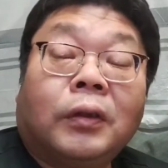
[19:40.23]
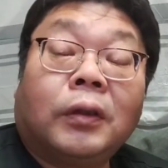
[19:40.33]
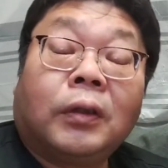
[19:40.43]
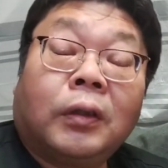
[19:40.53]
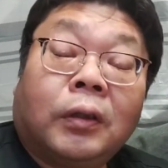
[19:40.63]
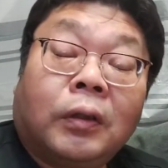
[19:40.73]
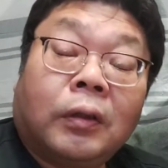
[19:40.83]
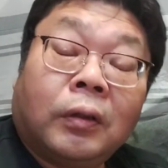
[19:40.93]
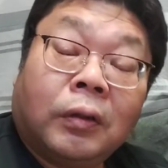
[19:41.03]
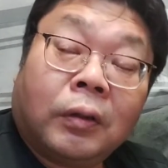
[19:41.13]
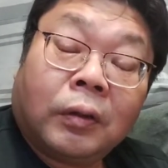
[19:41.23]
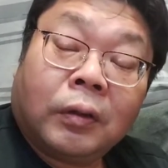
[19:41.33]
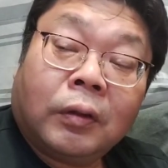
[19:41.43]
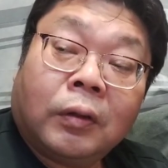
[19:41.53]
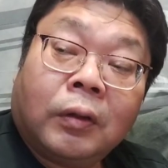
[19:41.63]

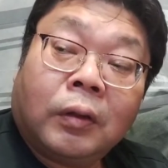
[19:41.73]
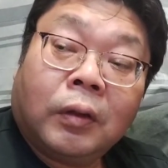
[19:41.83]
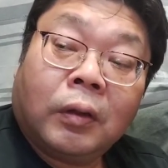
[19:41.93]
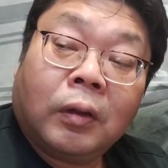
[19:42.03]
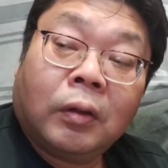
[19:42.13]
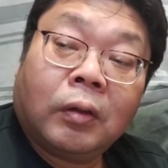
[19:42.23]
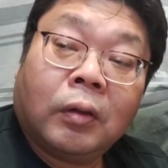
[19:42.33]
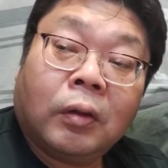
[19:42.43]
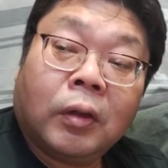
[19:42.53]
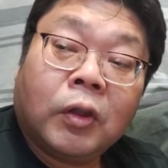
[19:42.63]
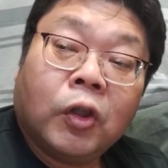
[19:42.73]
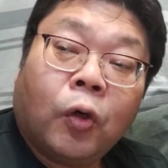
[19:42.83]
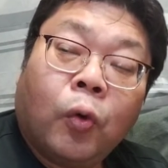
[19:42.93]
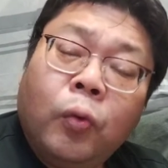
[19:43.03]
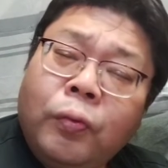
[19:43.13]

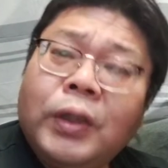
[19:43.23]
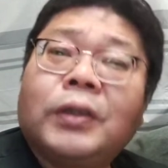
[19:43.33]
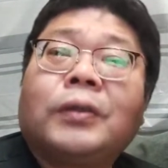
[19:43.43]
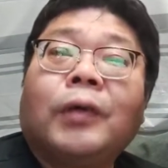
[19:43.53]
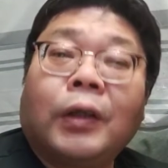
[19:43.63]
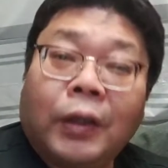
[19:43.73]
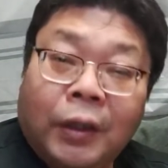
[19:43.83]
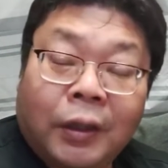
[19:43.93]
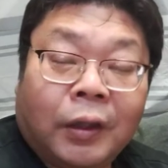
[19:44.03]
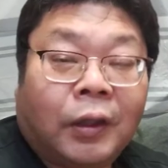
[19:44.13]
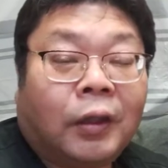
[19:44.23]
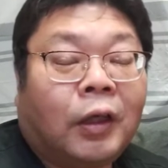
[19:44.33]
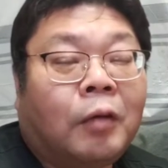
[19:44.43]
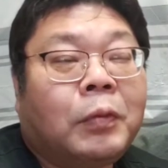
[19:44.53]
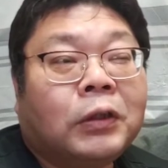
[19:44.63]
えー、Office はね、
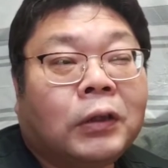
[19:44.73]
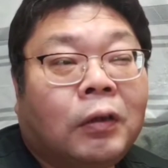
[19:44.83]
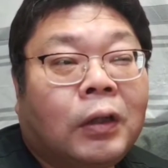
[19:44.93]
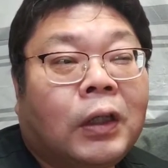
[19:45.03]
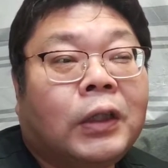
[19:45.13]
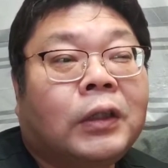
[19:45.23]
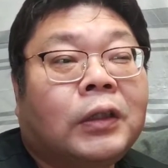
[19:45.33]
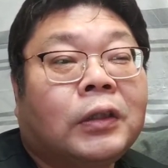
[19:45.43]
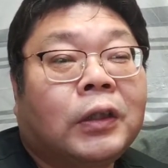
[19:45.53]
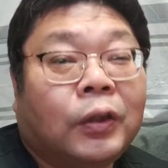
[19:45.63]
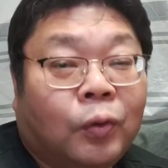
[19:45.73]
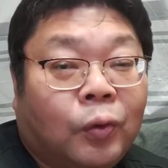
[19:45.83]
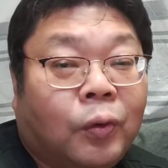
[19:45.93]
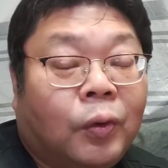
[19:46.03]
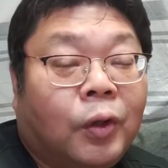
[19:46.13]
あんま使わないですけ
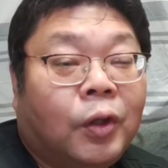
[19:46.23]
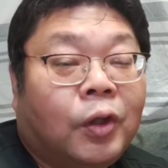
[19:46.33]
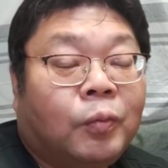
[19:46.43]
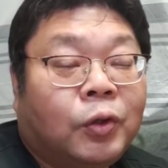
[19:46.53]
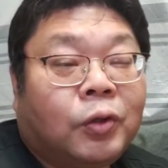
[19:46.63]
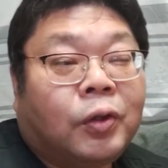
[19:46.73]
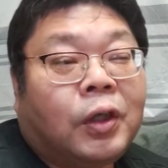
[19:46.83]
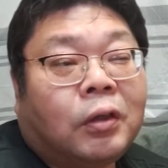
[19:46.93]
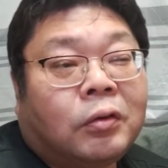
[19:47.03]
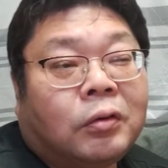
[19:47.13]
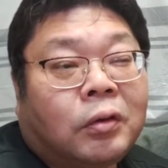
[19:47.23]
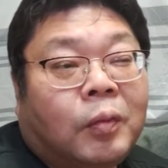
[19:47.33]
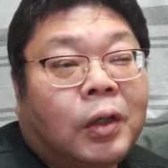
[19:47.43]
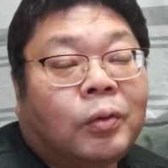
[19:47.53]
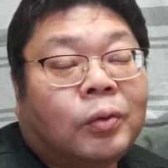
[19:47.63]
ど、もちろん Linux
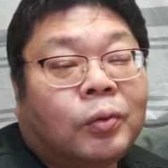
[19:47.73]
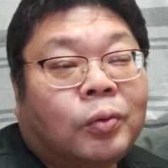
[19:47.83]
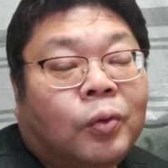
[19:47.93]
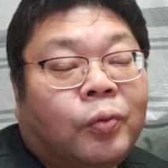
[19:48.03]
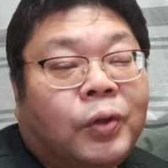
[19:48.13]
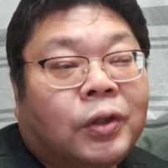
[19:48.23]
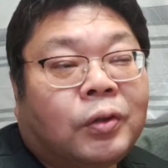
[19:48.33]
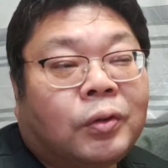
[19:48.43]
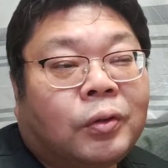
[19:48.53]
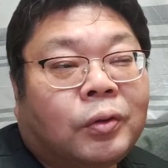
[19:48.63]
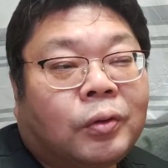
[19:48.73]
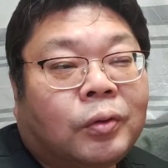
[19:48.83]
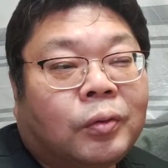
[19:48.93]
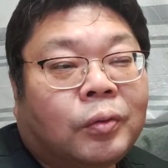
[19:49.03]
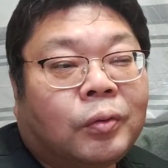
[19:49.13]
は Microsoft Office
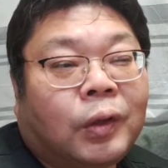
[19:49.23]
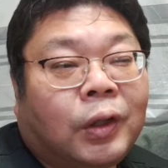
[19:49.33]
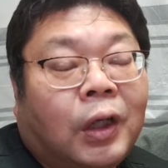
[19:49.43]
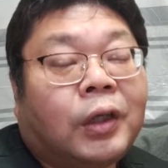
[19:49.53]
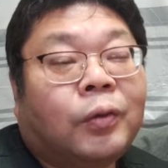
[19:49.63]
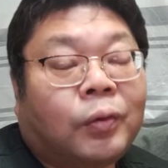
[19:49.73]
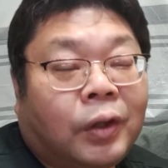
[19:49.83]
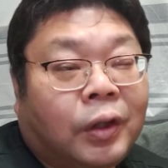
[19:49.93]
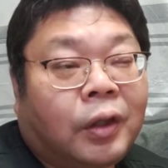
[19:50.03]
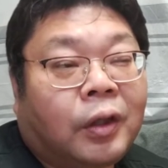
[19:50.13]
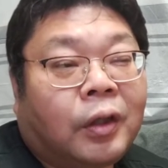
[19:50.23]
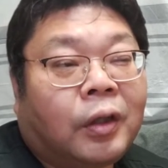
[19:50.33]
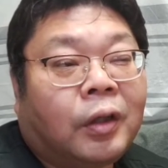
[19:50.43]
はないので、